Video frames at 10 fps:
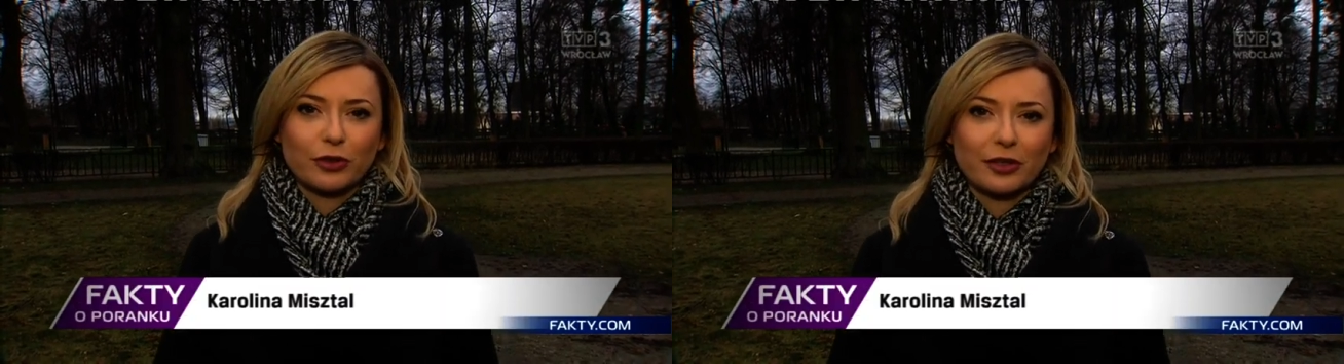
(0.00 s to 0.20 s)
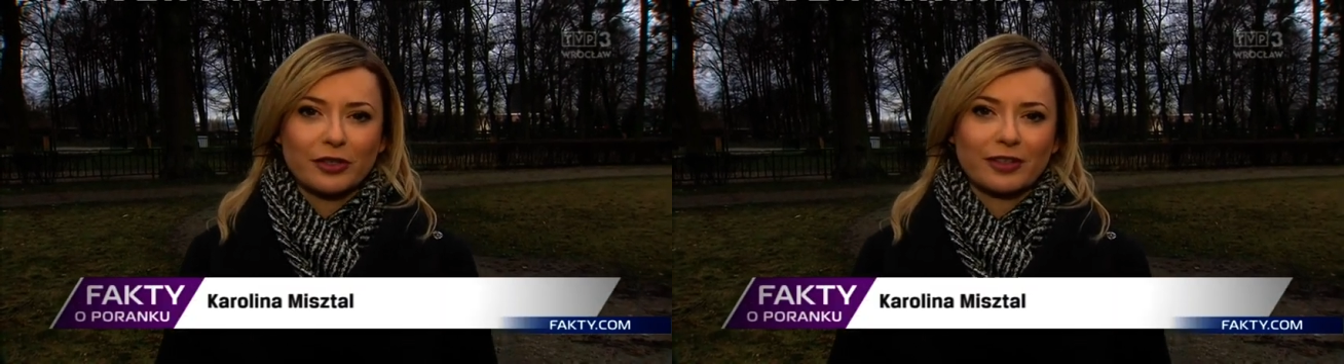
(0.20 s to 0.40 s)

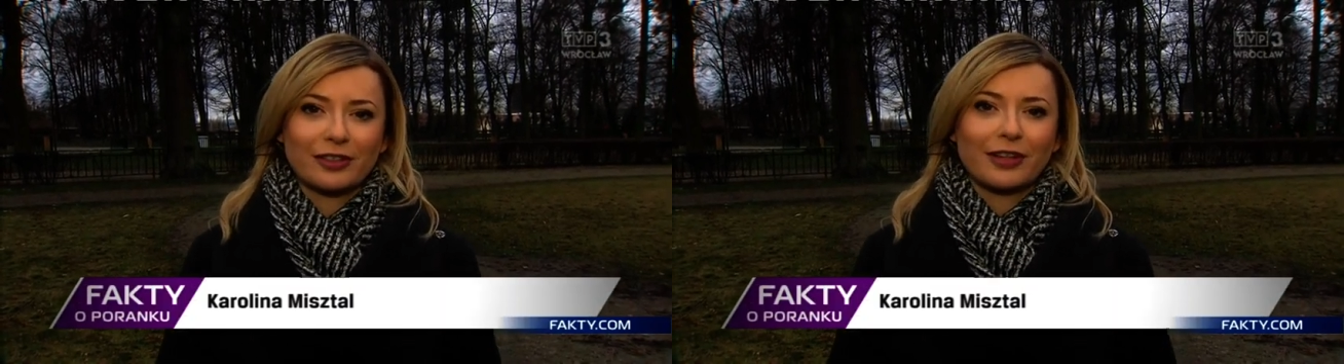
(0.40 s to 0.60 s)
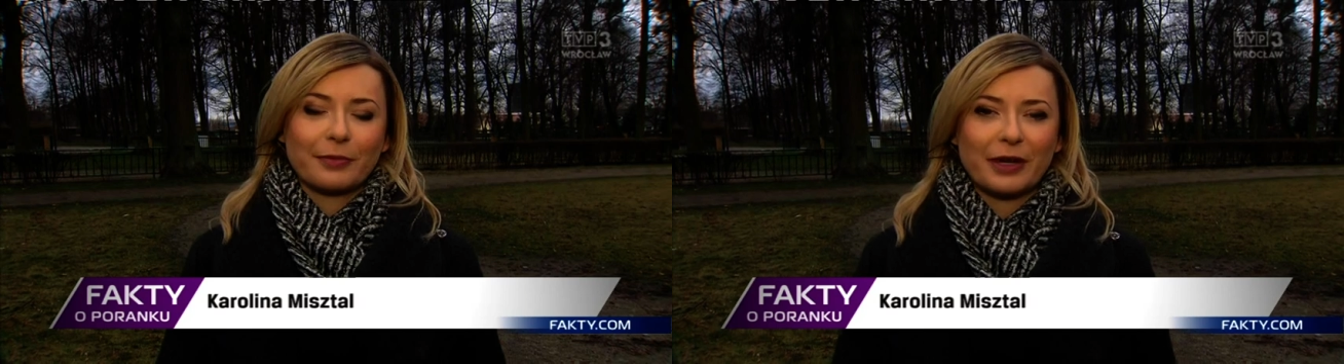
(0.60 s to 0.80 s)
To
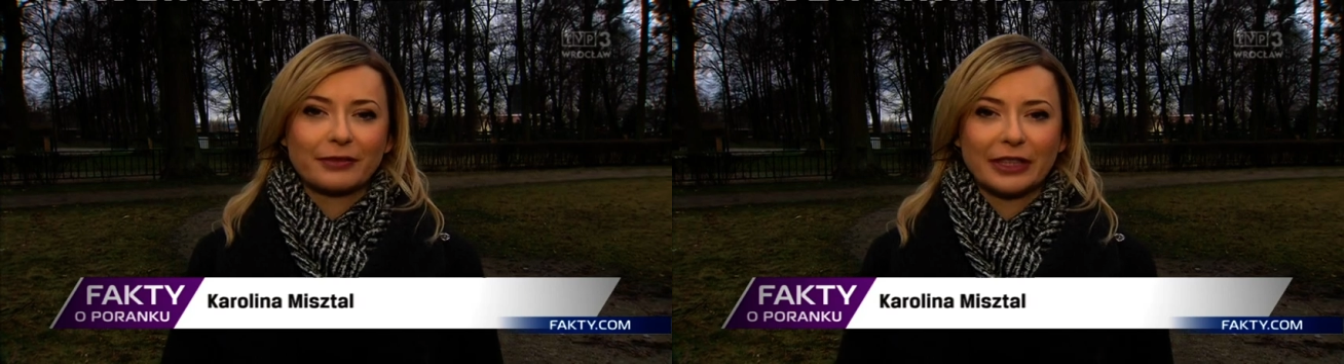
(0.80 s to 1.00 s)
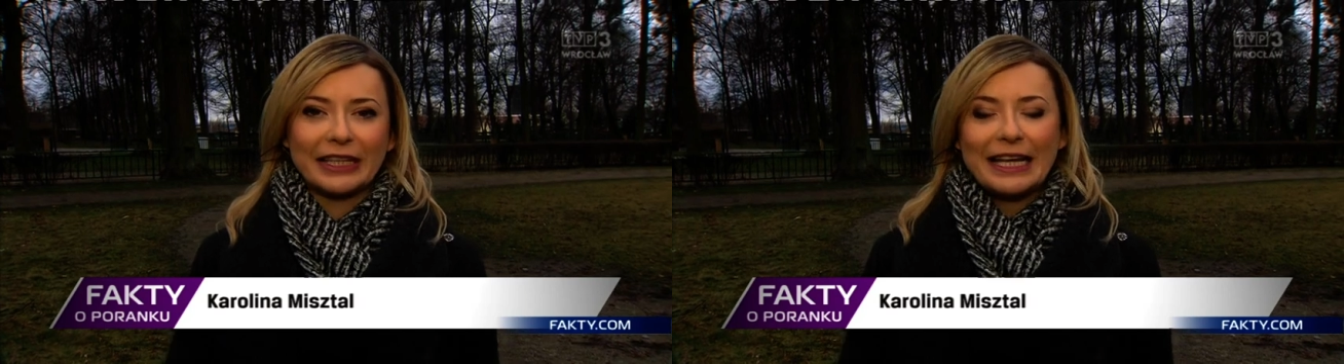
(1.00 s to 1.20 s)
jest
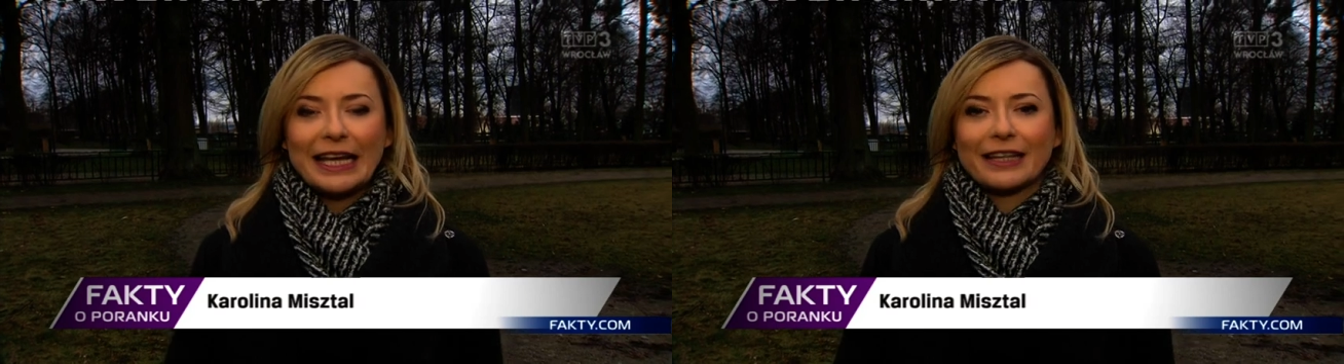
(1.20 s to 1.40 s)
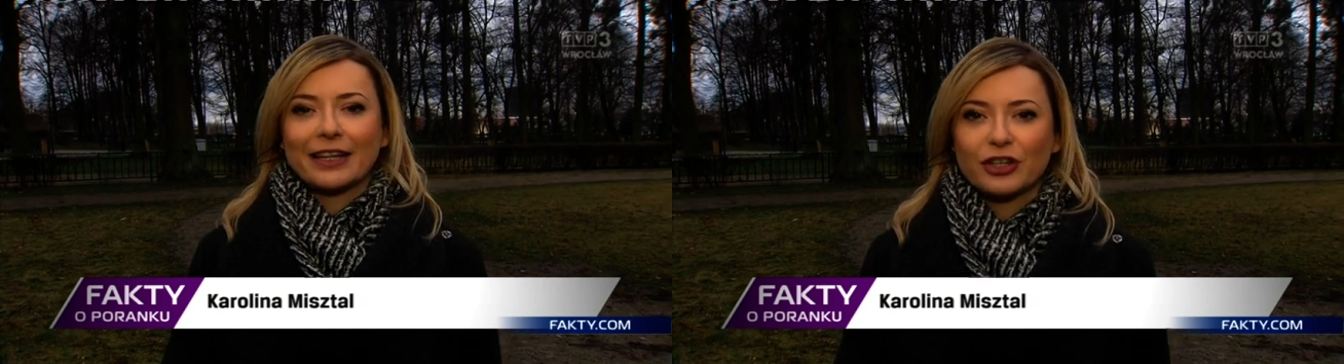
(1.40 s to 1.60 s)
naprawdę
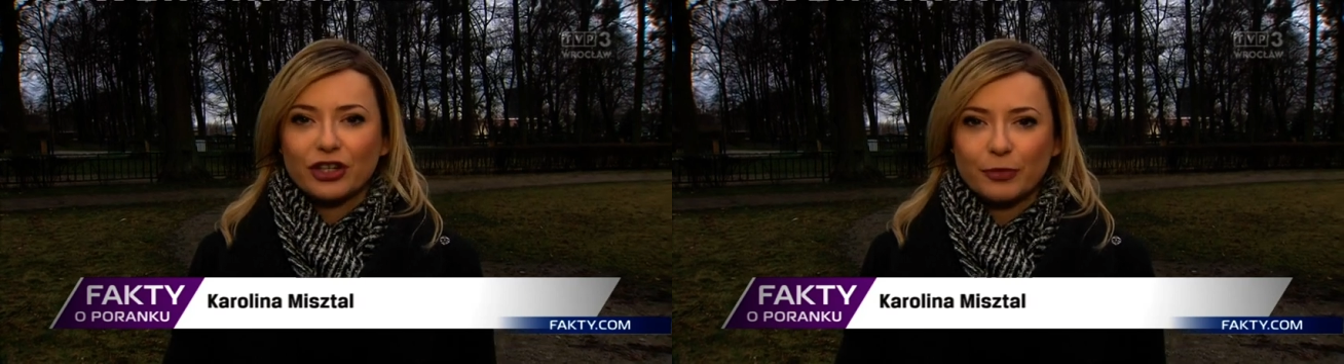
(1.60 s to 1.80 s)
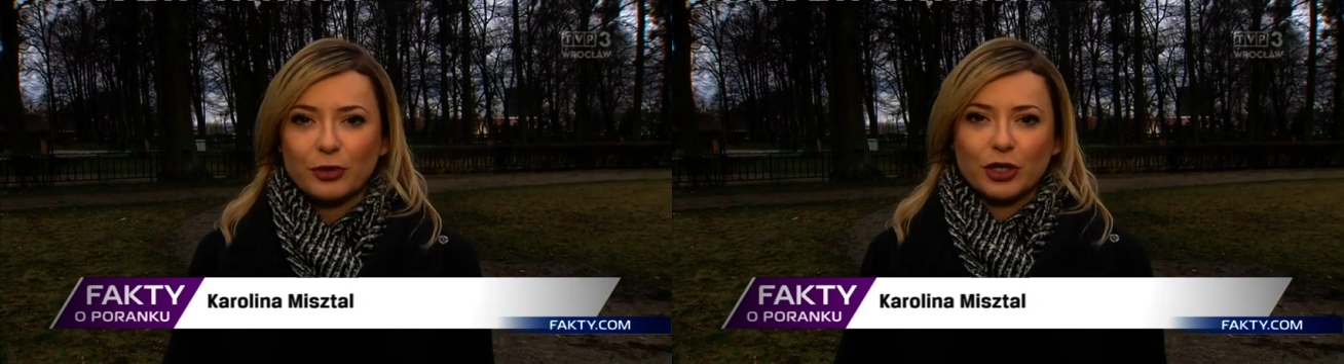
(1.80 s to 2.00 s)

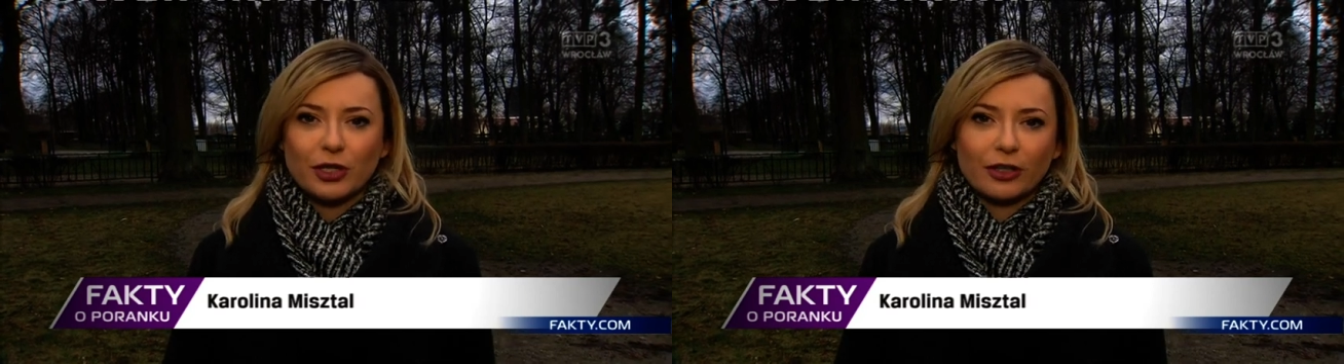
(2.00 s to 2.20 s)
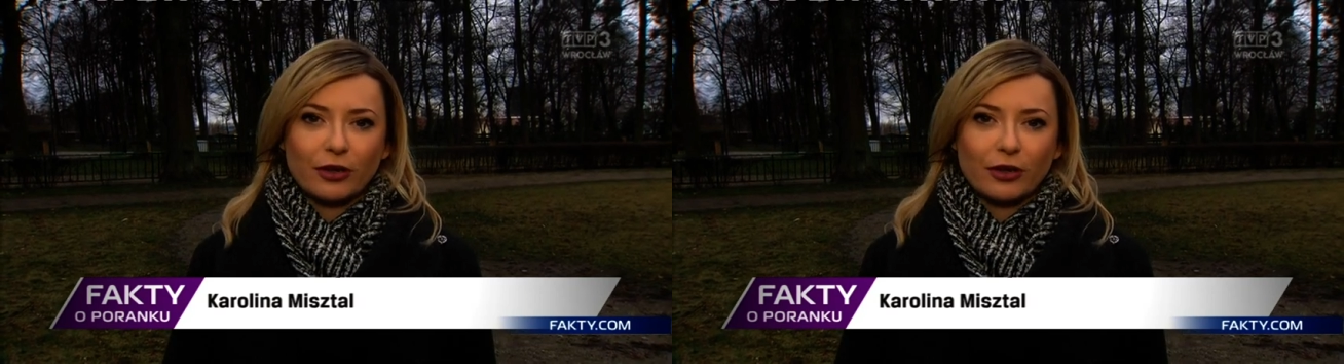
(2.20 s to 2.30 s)
najszybszy